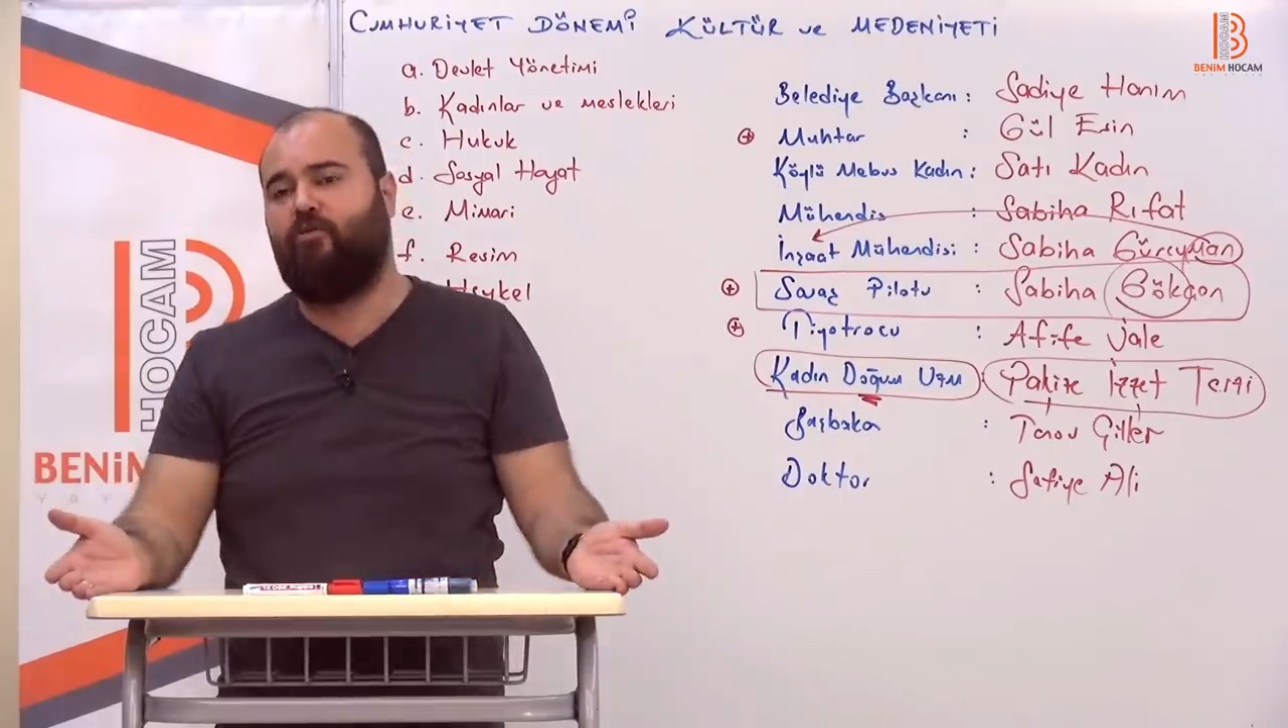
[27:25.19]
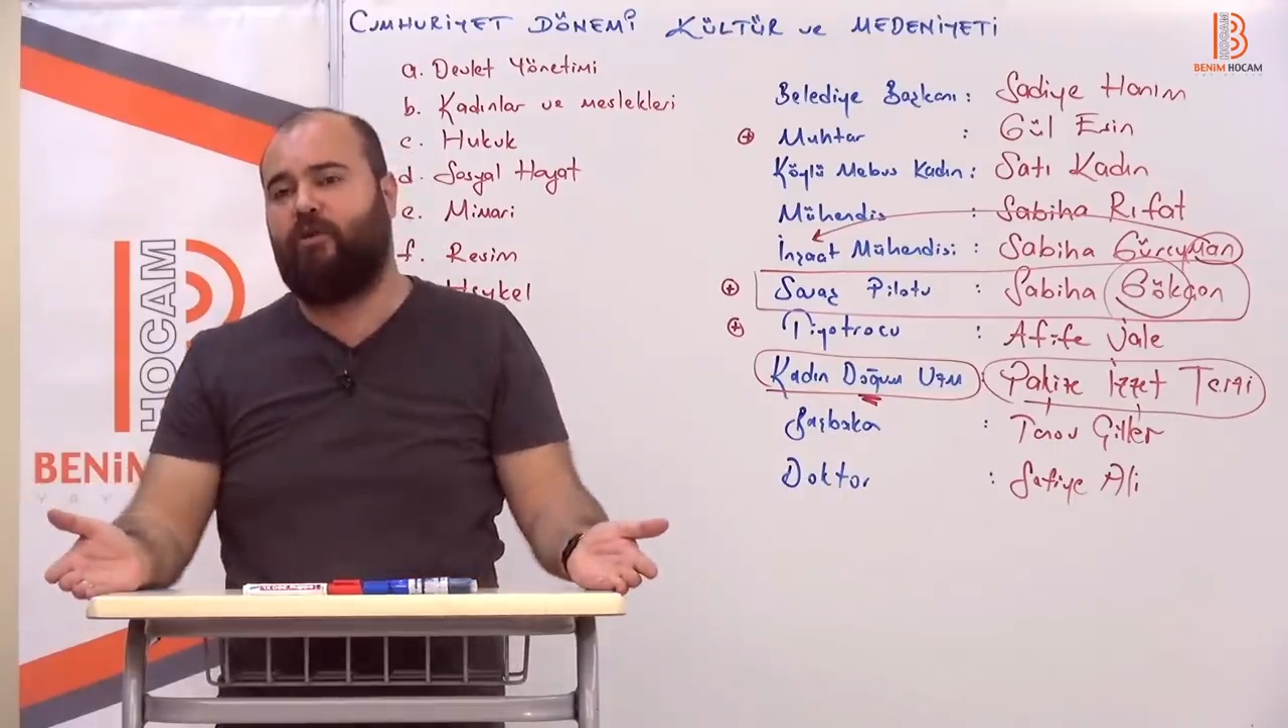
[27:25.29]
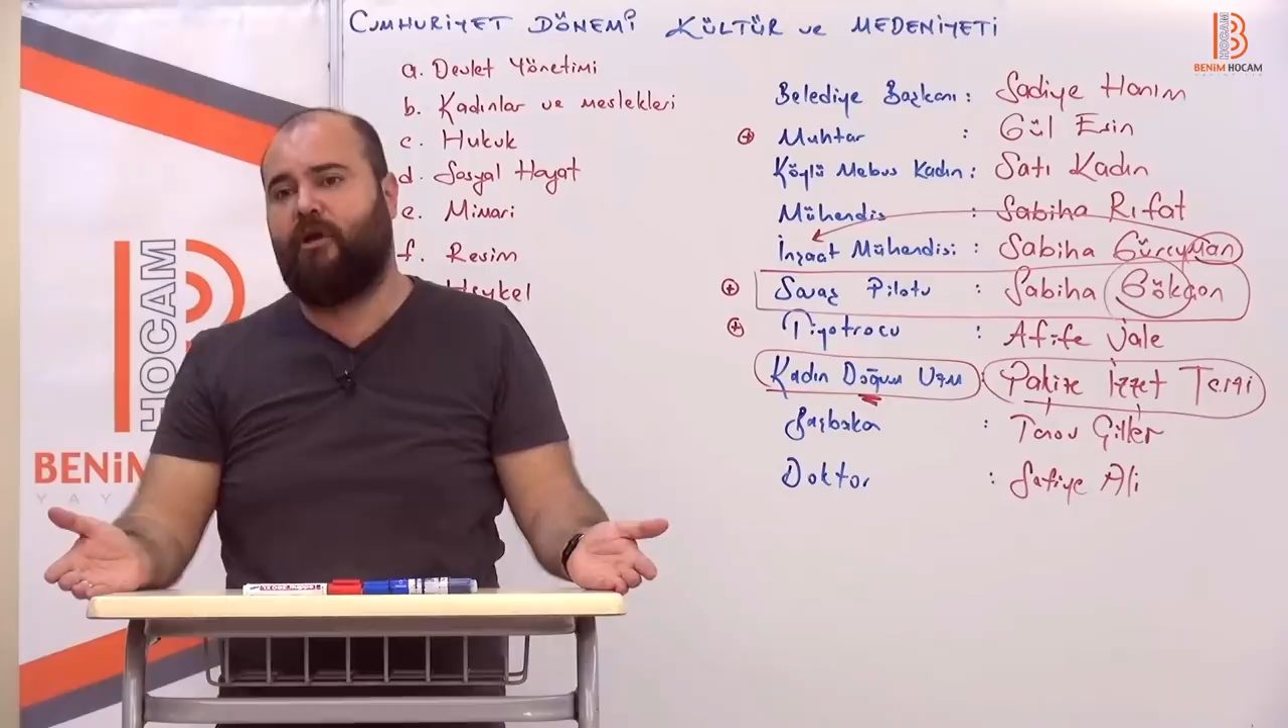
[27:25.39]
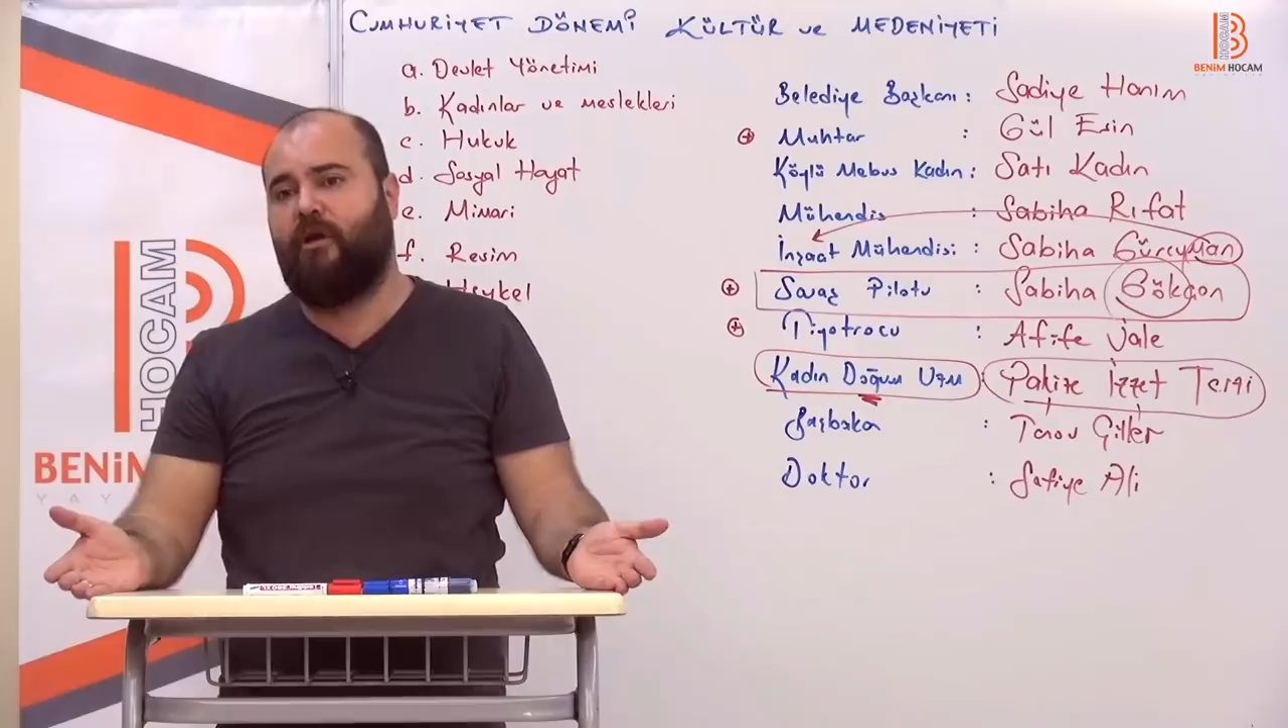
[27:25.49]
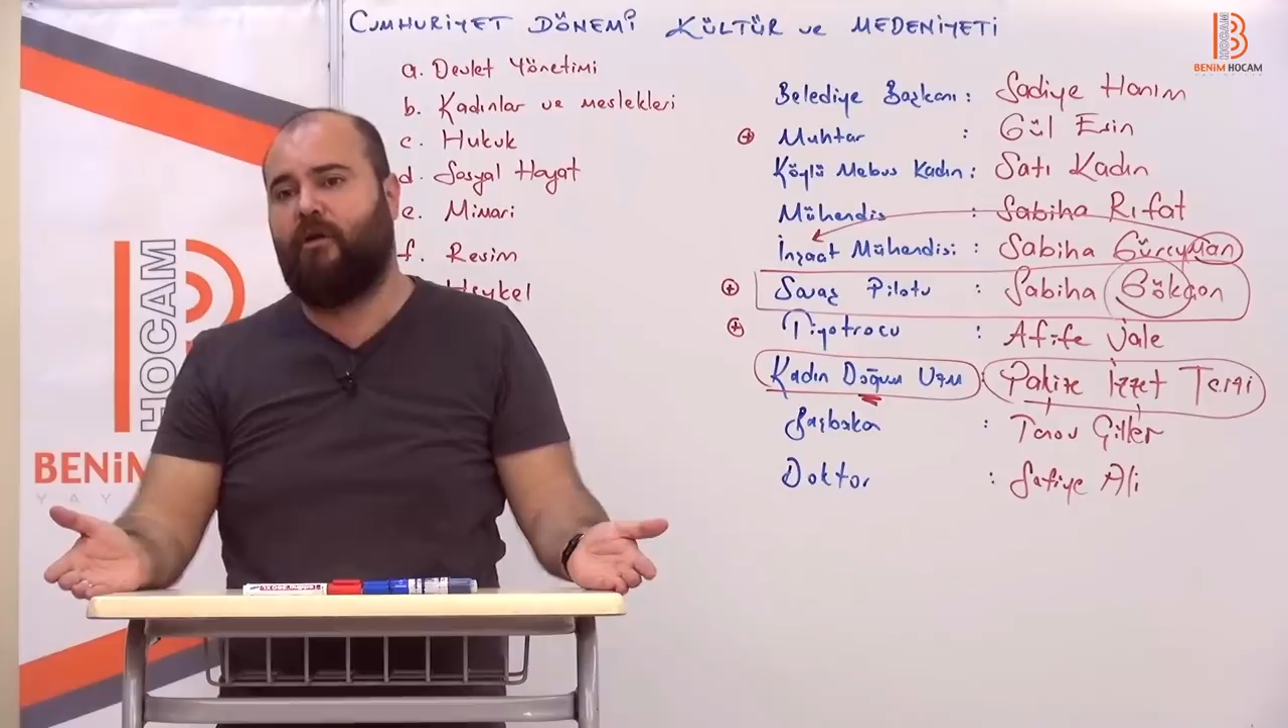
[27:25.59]
bu
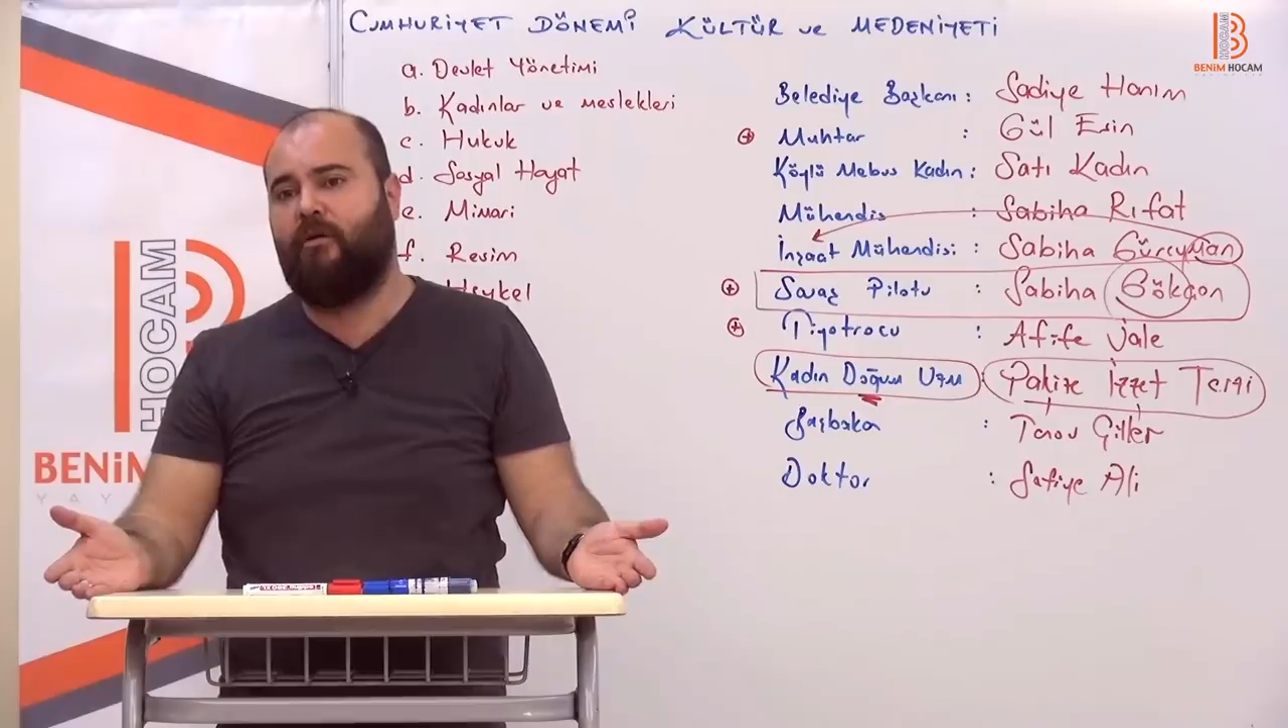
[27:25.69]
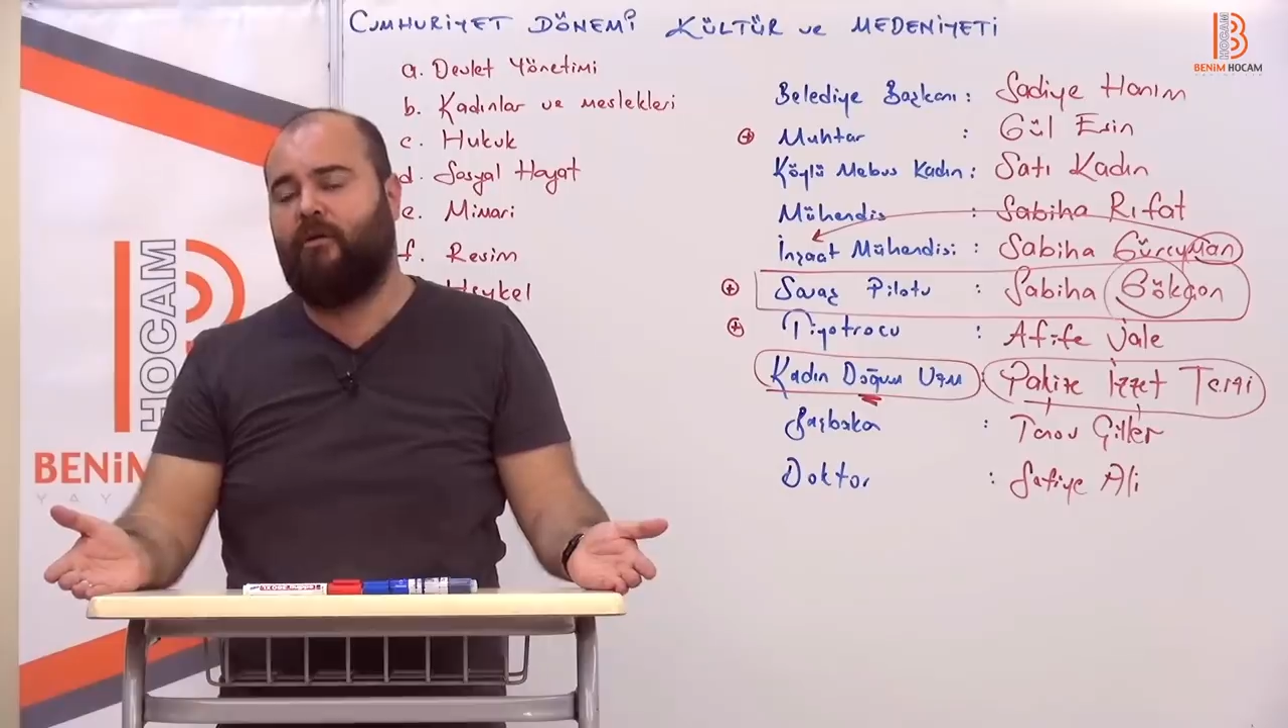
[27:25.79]
ülkeye ya?